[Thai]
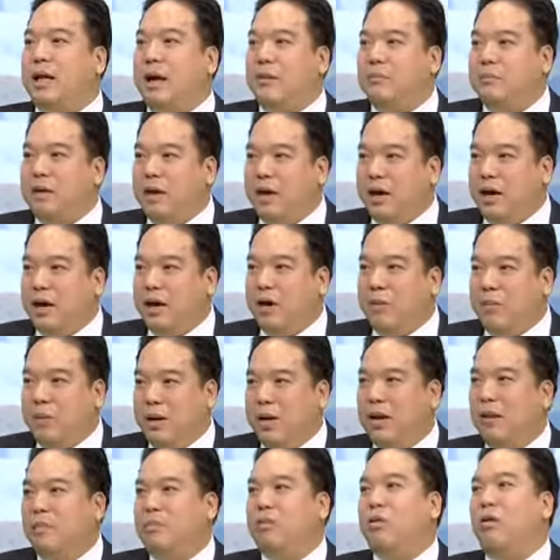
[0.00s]
ยทำยังไงให้เขา
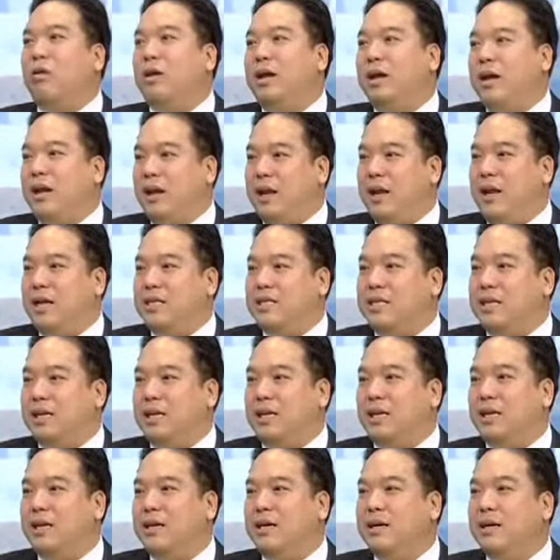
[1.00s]
เป็นอันดับสองได้อย่างแท้จริง
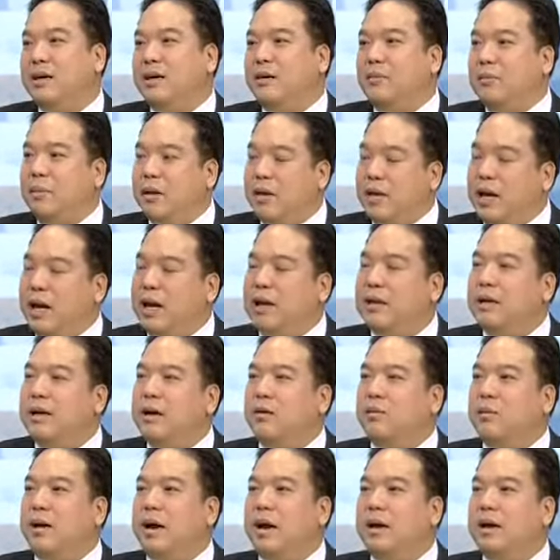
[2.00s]
ครับ เป็นทางเลื
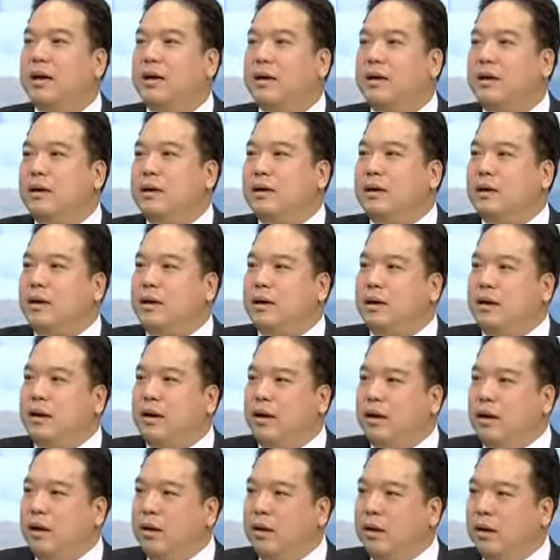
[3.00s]
อกว่าครับ
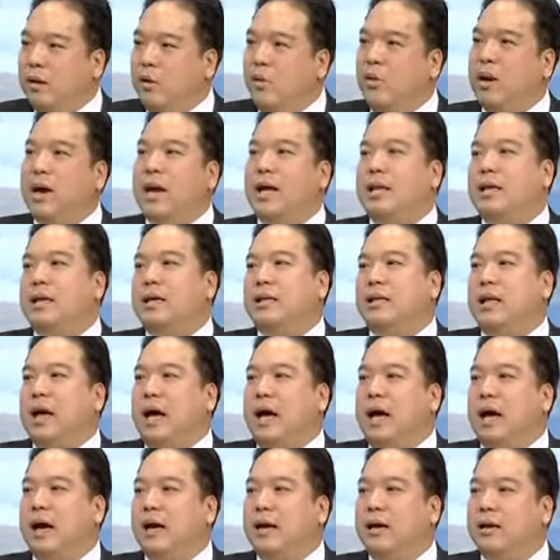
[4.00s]
โรงงาน
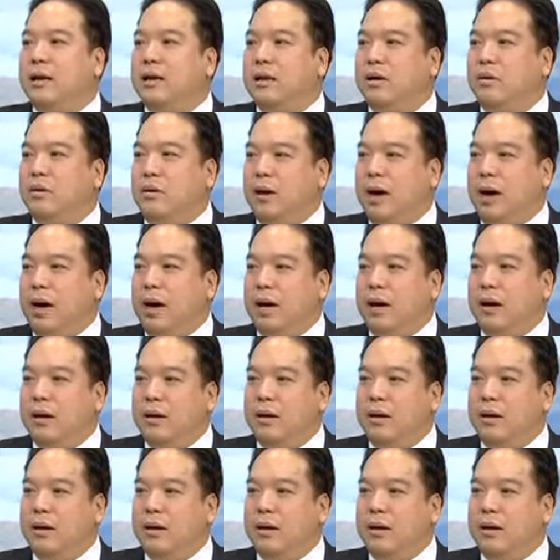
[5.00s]
ต่างๆ หรือว่า